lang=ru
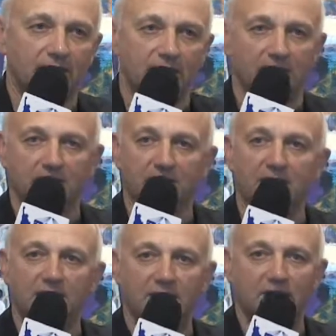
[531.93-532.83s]
И мы
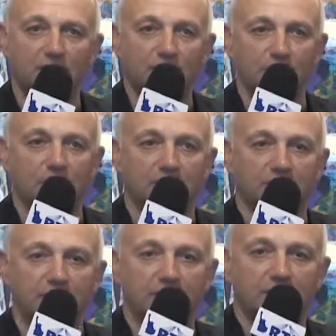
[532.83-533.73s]
хотим,
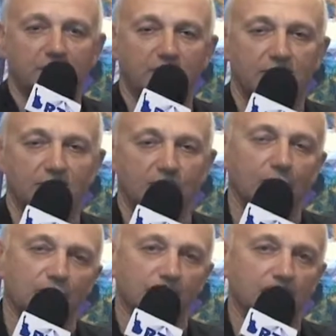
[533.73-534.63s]
чтобы
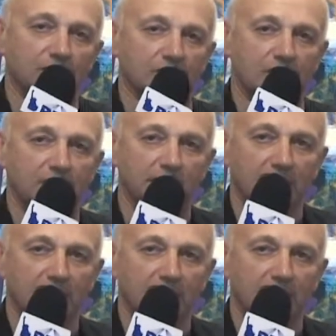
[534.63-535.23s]
художники